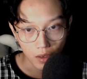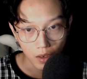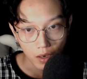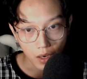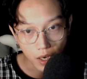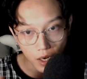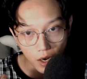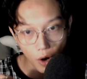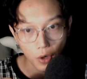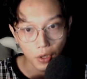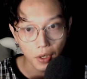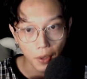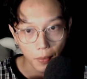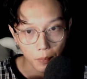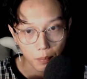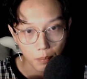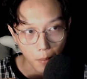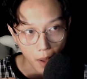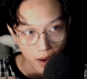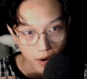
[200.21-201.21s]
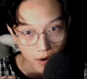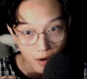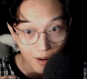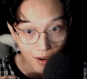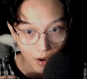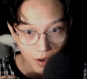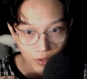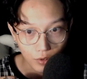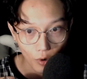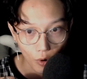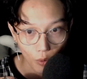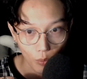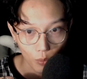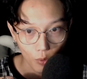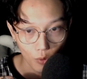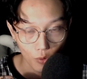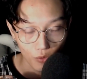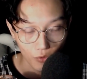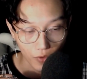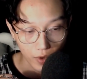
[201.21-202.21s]
Khi đó nha, bà rất là hết hồn
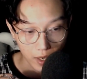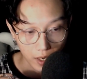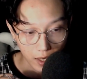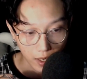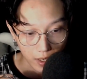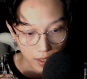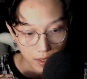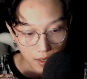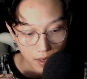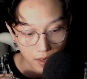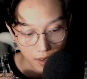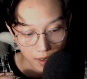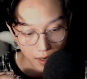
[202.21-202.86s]
luôn vì nghĩ